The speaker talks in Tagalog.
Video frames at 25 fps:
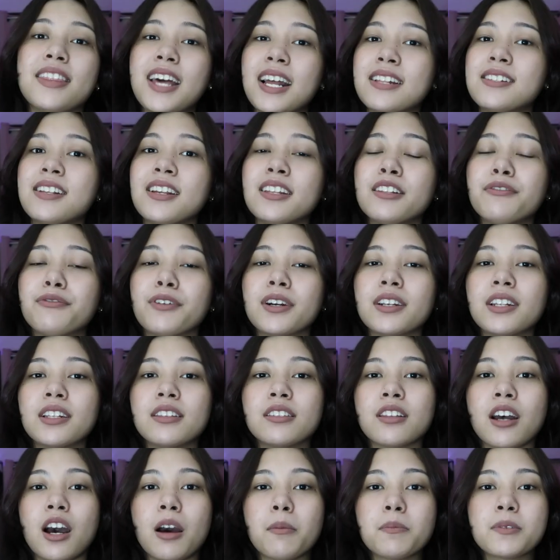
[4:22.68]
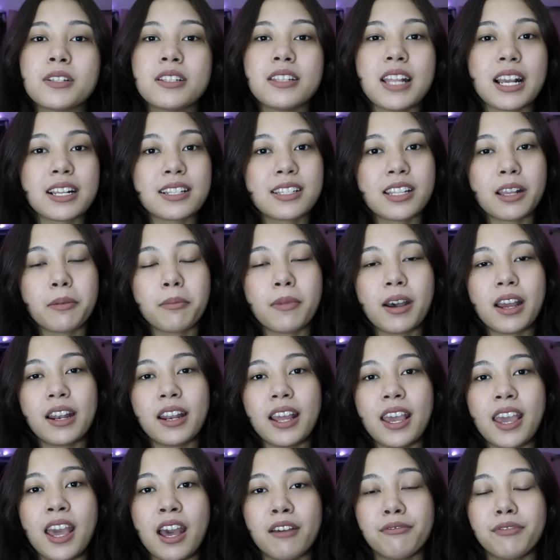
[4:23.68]
That's it for the tops. Next naman,
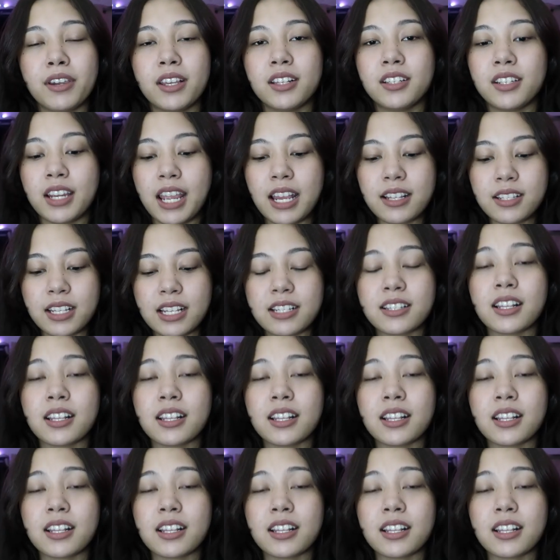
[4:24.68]
I have a dress.